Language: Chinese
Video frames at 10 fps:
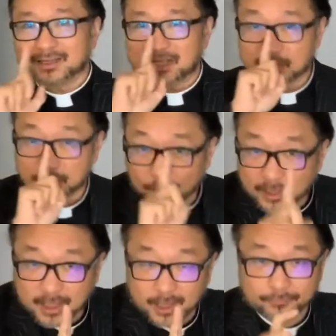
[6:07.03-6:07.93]
但是有一
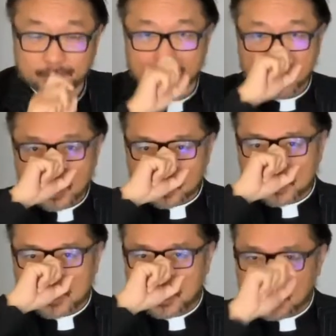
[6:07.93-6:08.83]
点肯定，就
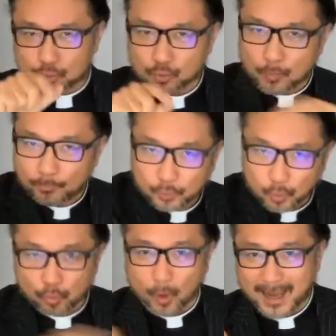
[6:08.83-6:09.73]
是耶稣
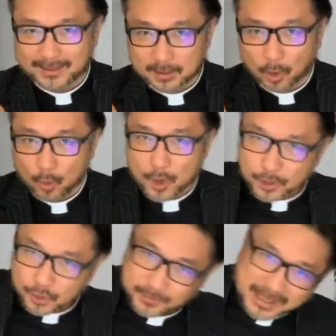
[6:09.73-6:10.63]
渡过海之后，
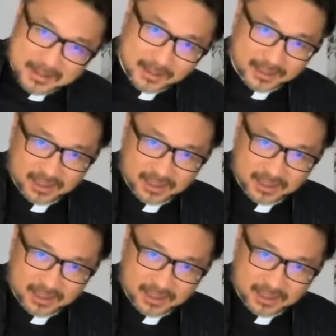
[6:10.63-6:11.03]
就在。